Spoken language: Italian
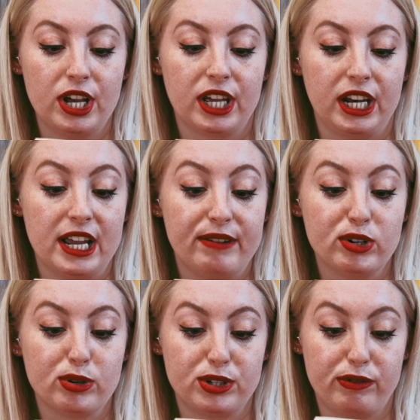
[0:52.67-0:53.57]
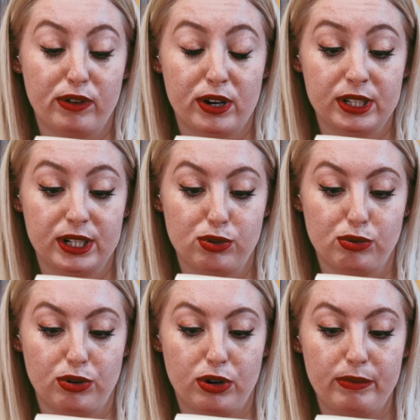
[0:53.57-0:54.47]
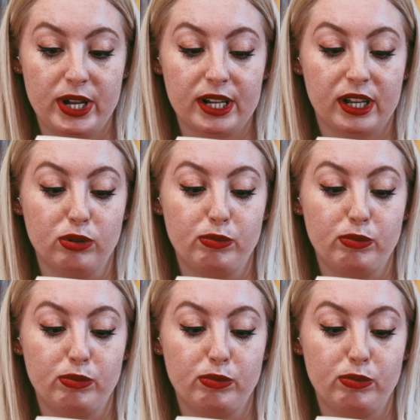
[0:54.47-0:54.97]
gridavo così forte il suo nome che